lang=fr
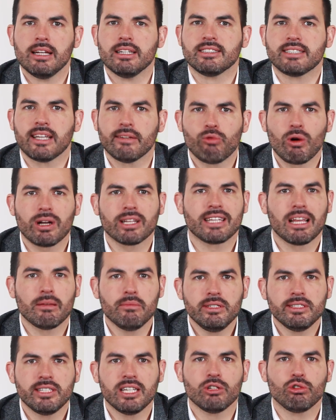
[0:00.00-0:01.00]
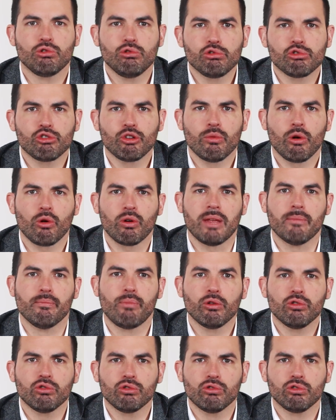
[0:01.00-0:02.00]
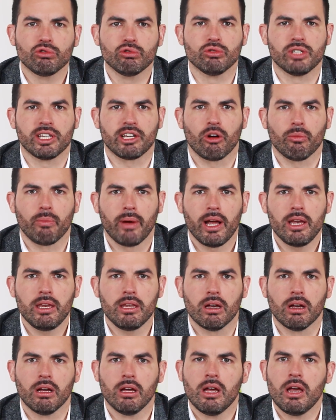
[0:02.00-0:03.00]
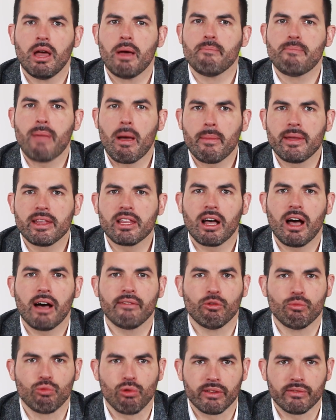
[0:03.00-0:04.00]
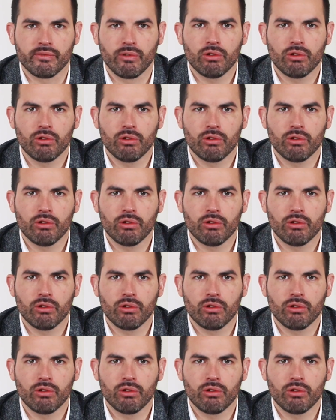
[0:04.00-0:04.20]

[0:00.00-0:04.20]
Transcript: Savoir tamiser justement les bonnes doses de ces campagnes permettra à vos points de